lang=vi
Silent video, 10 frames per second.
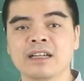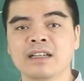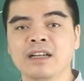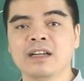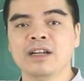năng,
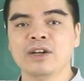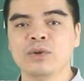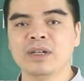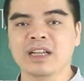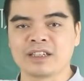
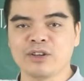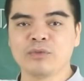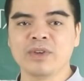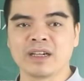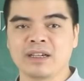luôn đặt
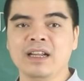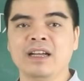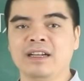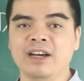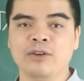công việc lên
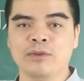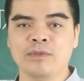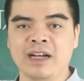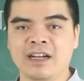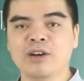hàng đầu
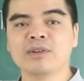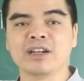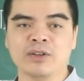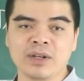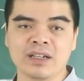và không
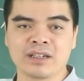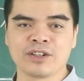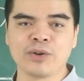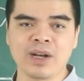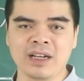ngừng nỗ lực,
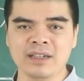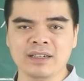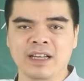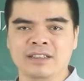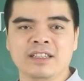cố gắng
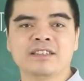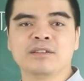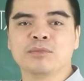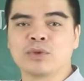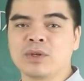để xây
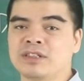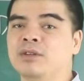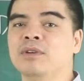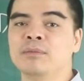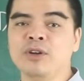dựng một cuộc
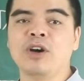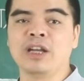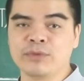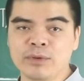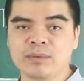sống ấm no,
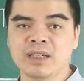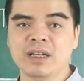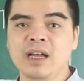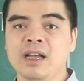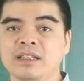hạnh phúc.
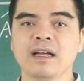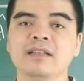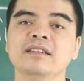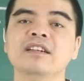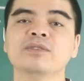À,
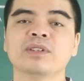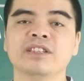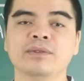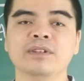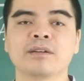những người tuổi
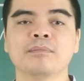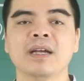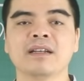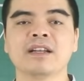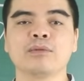Sửu được
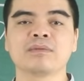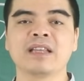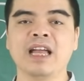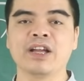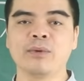mệnh lộc
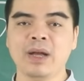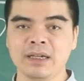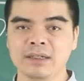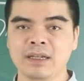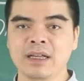tài
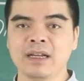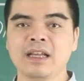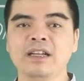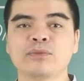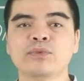quan,
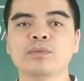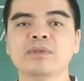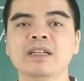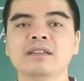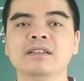lại được phúc
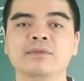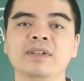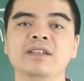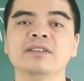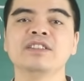tinh tử
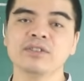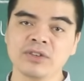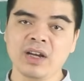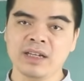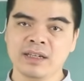vi nó chiếu
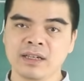rọi,